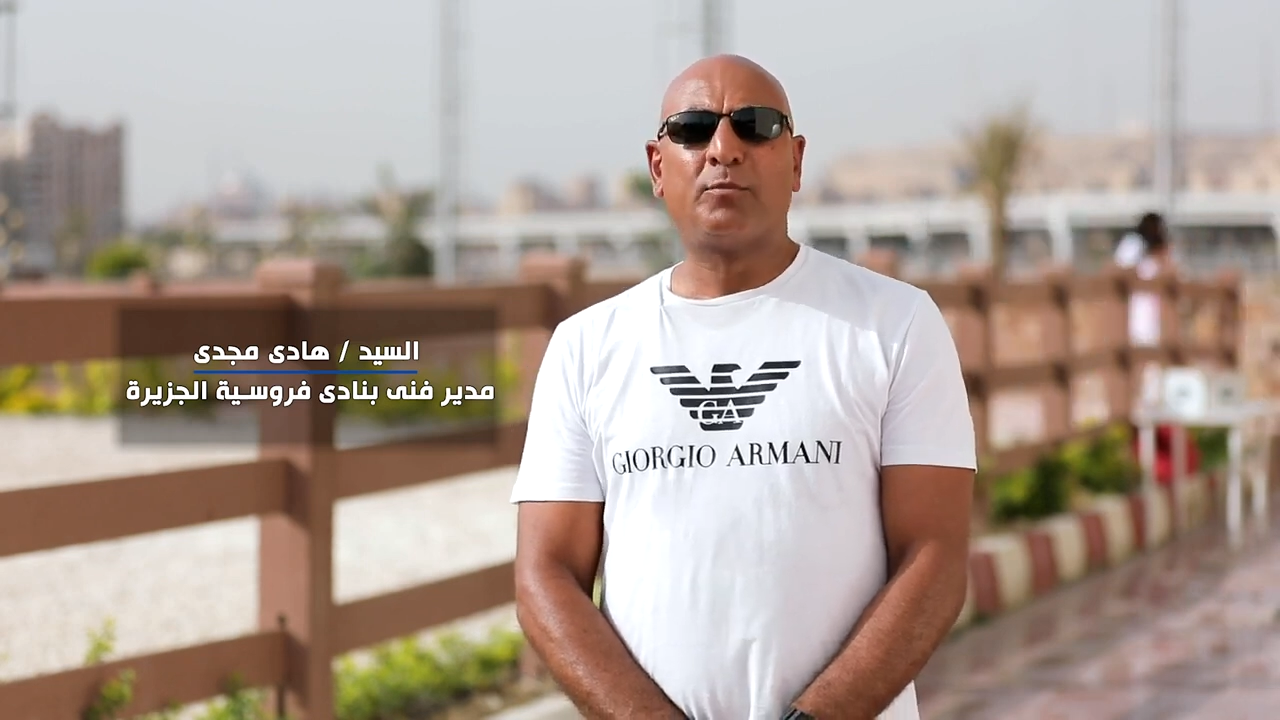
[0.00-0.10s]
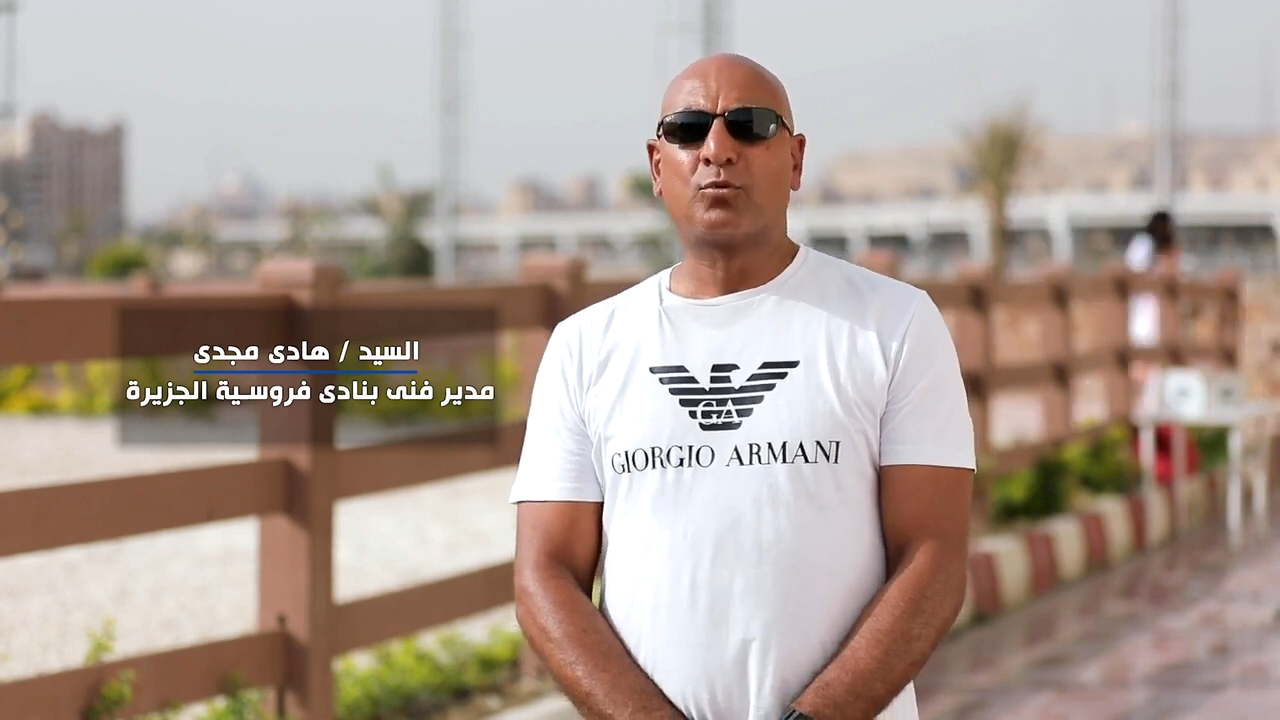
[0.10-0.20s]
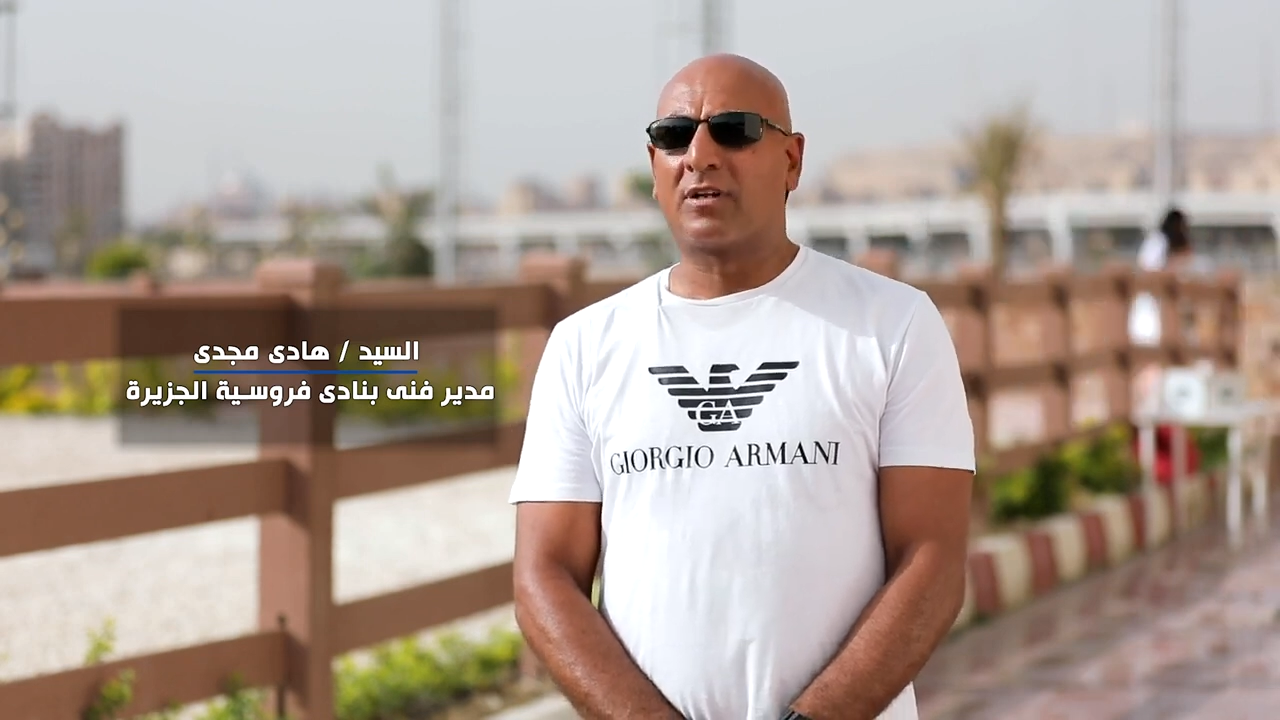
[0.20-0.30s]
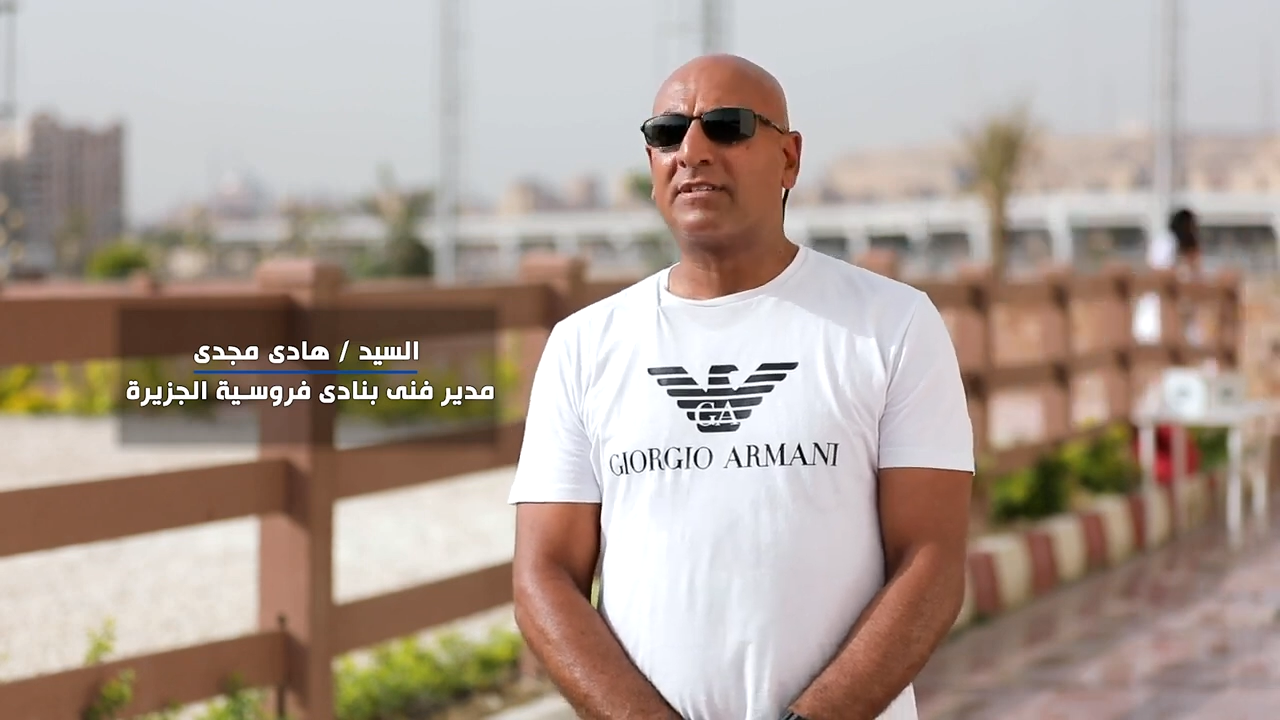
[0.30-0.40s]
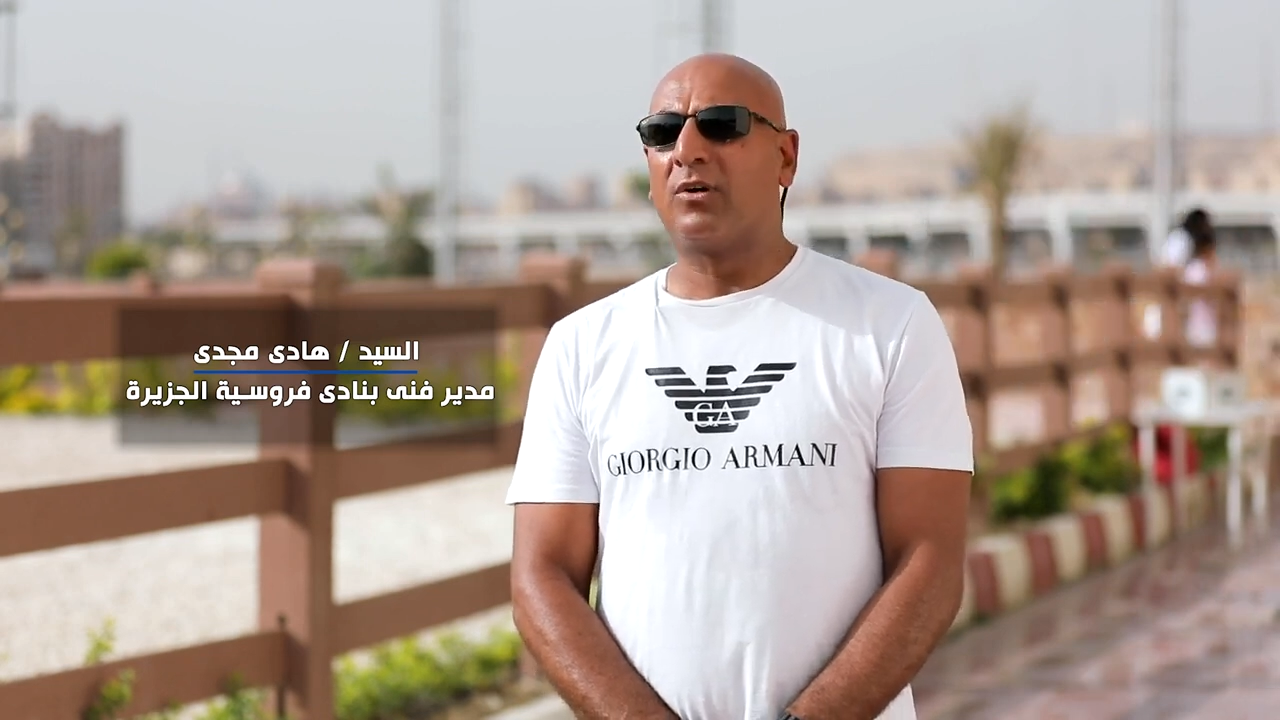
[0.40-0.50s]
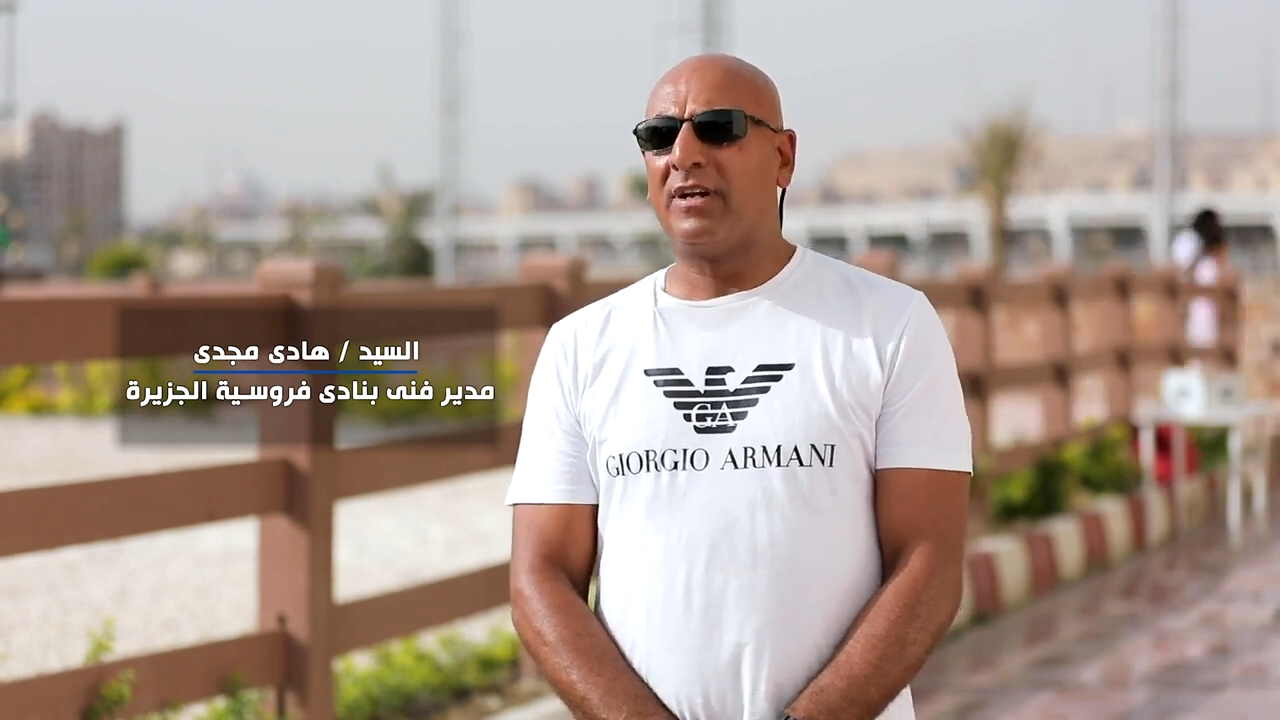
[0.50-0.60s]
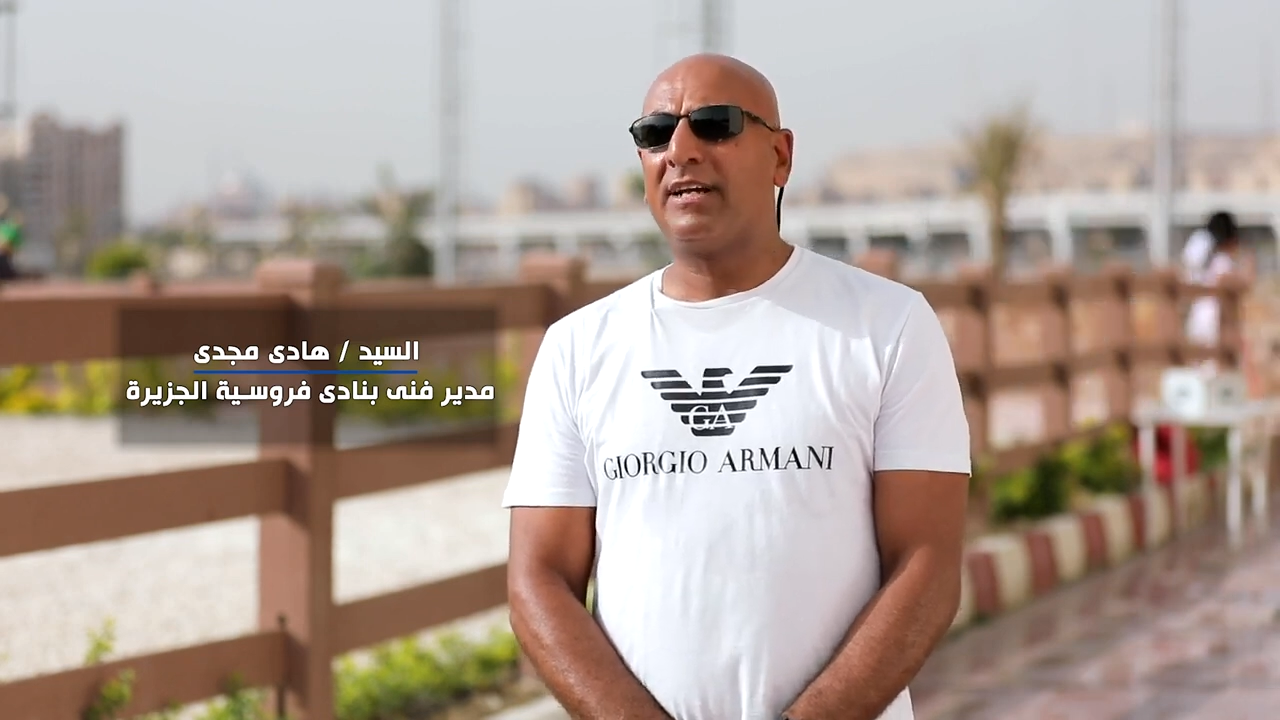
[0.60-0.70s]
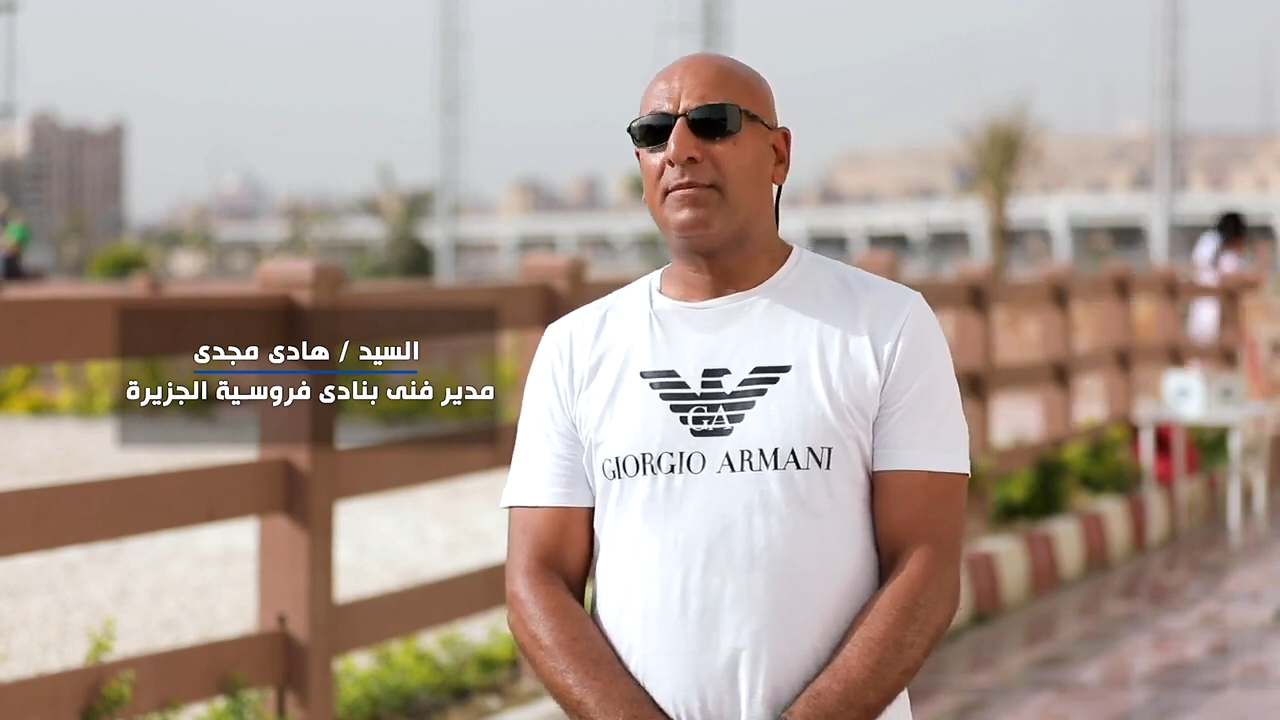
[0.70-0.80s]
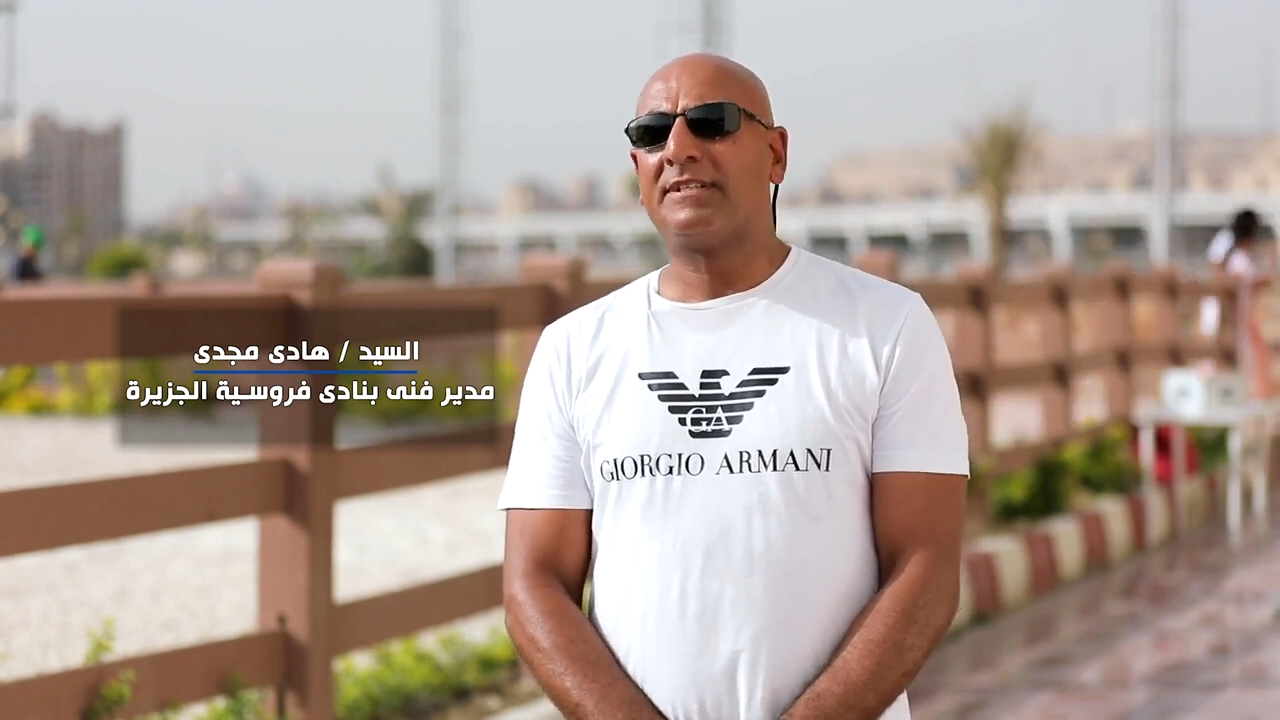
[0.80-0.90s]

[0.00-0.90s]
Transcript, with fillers: بطولات دوليه